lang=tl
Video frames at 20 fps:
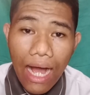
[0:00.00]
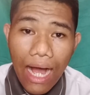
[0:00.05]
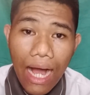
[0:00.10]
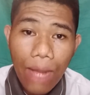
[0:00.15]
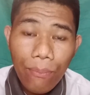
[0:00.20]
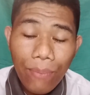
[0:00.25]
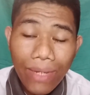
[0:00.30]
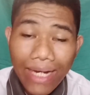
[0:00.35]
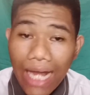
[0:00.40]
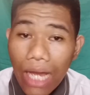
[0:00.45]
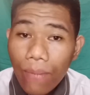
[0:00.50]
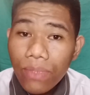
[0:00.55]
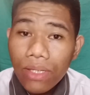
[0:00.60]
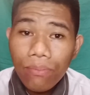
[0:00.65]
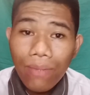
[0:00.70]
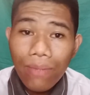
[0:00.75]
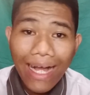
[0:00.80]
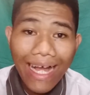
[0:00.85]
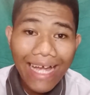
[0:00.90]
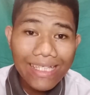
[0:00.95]
uh,
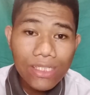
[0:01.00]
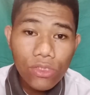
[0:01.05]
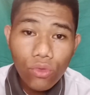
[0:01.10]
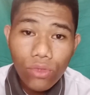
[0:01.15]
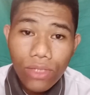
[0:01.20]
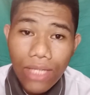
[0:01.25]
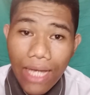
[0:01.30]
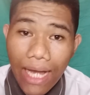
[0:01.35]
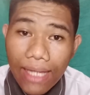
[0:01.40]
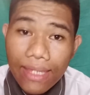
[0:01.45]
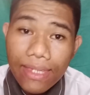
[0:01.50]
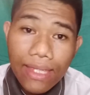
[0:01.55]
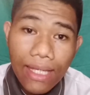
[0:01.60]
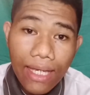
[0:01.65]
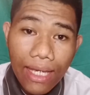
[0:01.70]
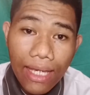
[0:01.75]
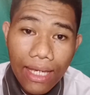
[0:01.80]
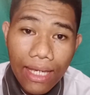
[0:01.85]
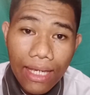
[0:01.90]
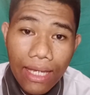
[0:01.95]
maraming mga
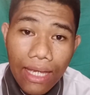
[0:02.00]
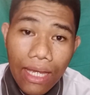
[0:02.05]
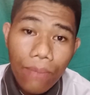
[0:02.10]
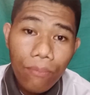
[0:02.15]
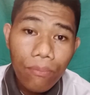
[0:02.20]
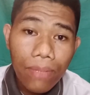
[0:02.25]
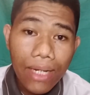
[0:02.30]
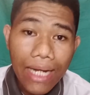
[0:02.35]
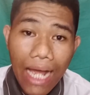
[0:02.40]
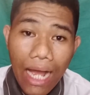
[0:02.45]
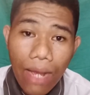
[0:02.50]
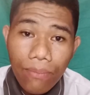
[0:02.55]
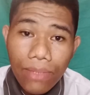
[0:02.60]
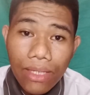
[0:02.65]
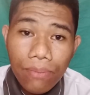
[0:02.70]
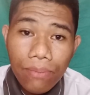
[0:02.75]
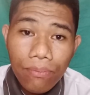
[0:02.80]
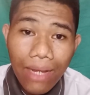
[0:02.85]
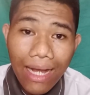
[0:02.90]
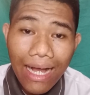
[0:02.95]
estudyante,
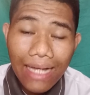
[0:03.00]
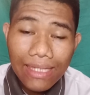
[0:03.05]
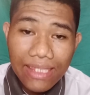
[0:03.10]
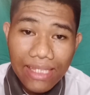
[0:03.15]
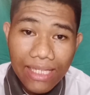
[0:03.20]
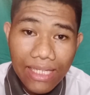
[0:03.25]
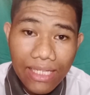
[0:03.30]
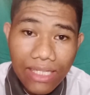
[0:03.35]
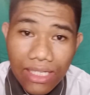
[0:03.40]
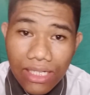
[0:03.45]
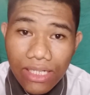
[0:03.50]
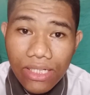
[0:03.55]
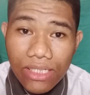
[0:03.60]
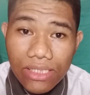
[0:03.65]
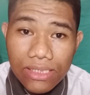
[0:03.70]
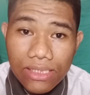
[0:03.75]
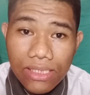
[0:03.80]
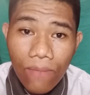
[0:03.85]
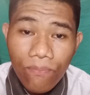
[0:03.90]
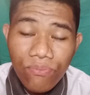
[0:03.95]
maraming mga
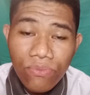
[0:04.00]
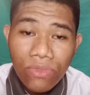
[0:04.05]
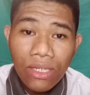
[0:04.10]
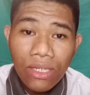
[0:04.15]
teachers.